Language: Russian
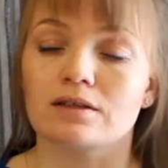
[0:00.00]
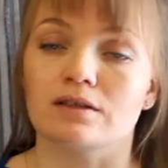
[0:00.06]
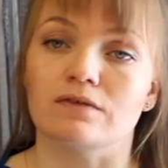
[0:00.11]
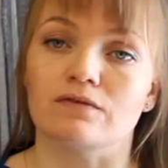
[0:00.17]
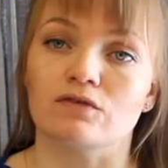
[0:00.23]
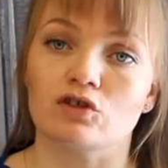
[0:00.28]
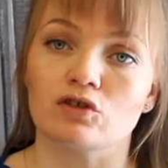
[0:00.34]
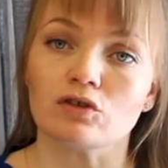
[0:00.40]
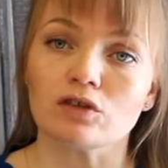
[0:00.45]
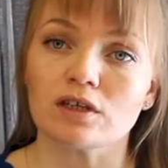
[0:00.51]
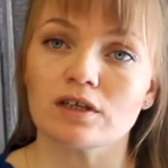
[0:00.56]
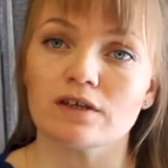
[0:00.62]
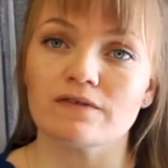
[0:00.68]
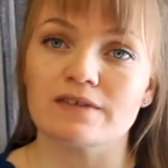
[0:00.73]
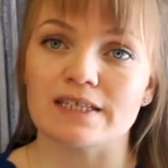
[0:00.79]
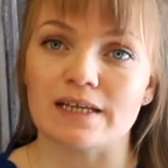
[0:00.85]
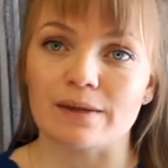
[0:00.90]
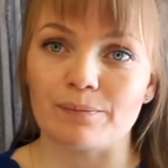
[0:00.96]

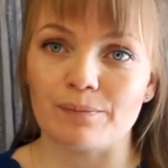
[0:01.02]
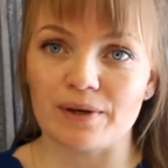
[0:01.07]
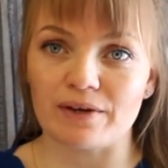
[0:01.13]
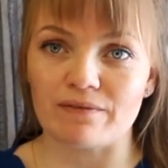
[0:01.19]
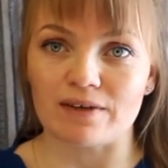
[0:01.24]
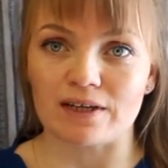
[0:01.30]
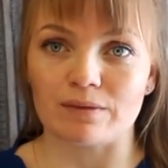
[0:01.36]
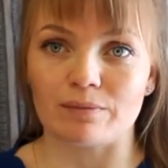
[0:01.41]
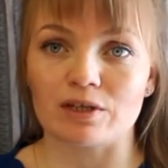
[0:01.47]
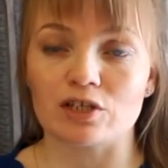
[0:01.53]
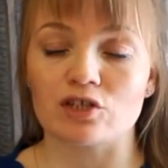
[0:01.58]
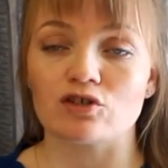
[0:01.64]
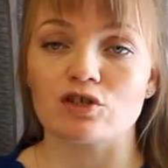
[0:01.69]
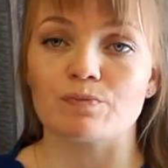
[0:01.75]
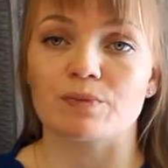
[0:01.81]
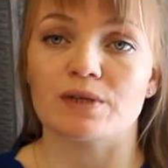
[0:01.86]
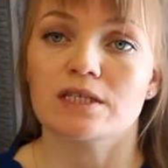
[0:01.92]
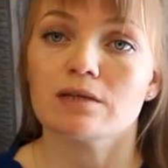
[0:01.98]
Девчонки, всем привет!
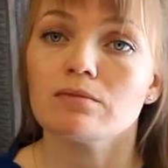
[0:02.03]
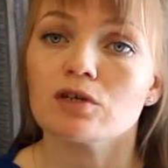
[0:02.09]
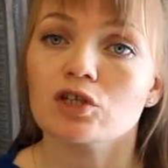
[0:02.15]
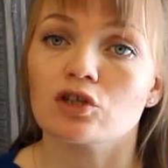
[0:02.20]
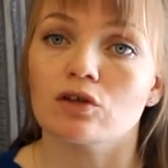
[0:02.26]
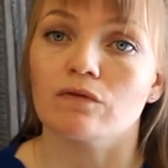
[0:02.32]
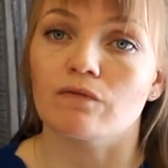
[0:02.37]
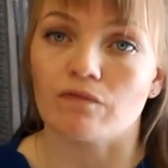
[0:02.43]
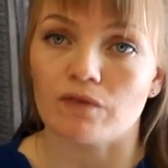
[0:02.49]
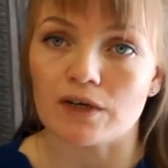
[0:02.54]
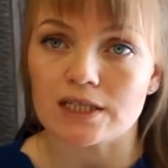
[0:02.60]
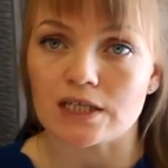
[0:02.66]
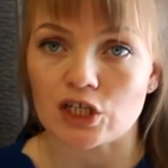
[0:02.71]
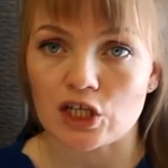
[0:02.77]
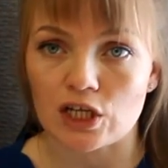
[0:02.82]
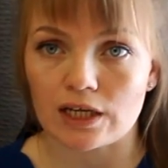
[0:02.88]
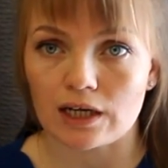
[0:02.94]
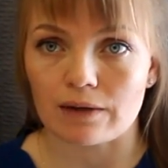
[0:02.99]
Большое спасибо, что вы
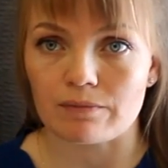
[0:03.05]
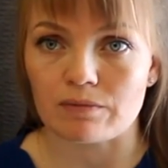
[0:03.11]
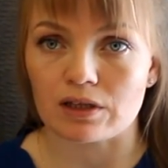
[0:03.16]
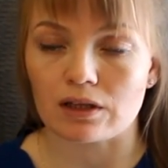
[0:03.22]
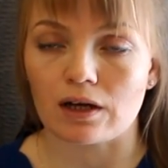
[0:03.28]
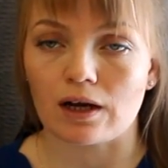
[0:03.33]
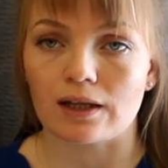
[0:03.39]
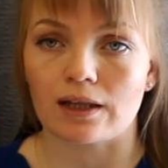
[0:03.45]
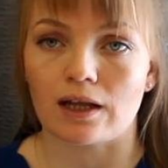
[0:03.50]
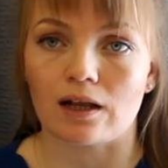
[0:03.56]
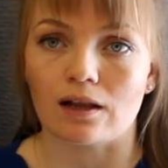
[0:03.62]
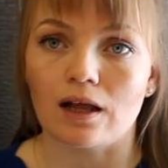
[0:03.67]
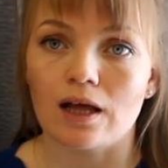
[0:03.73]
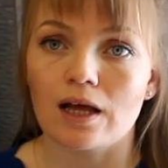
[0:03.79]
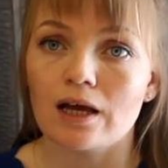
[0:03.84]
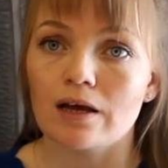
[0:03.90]
зашли ко мне на канал.